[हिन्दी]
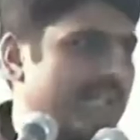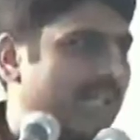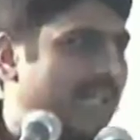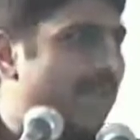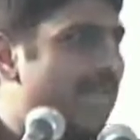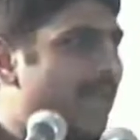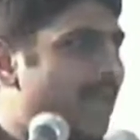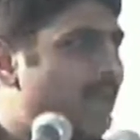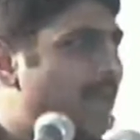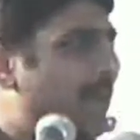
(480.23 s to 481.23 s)
शहर है
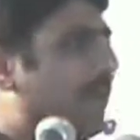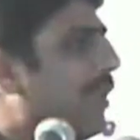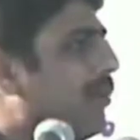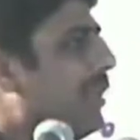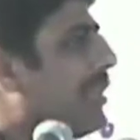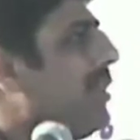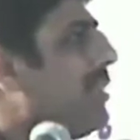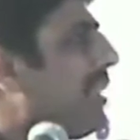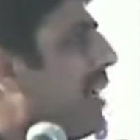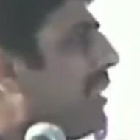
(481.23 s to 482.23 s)
और मैं बताता हूँ मुझे इतना
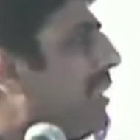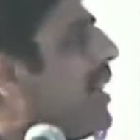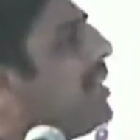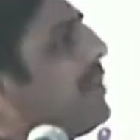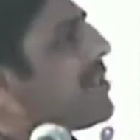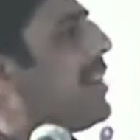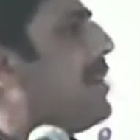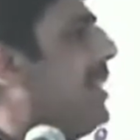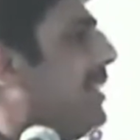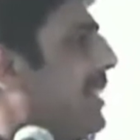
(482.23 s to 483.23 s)
मजा आता है यहां की भाषा
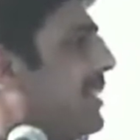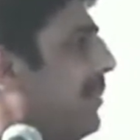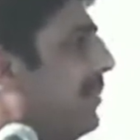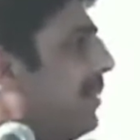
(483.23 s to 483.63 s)
कमाल की है सर